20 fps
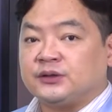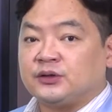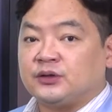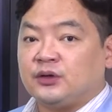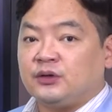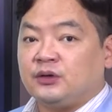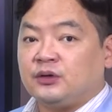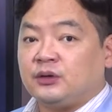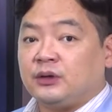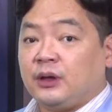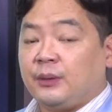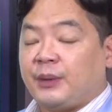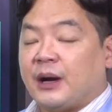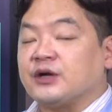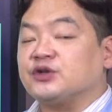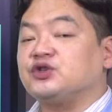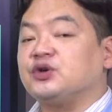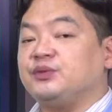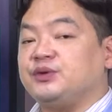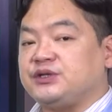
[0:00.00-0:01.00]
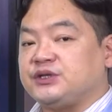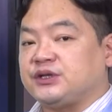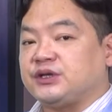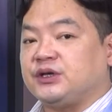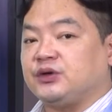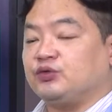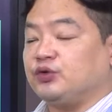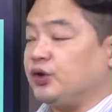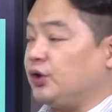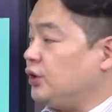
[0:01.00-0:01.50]
그런데 방점이
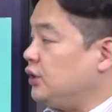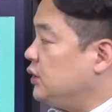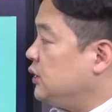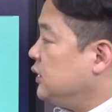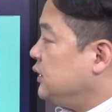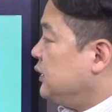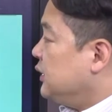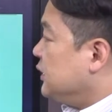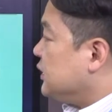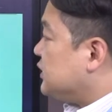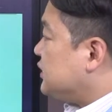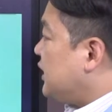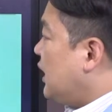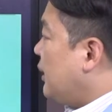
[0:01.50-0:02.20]
찍히고요. 그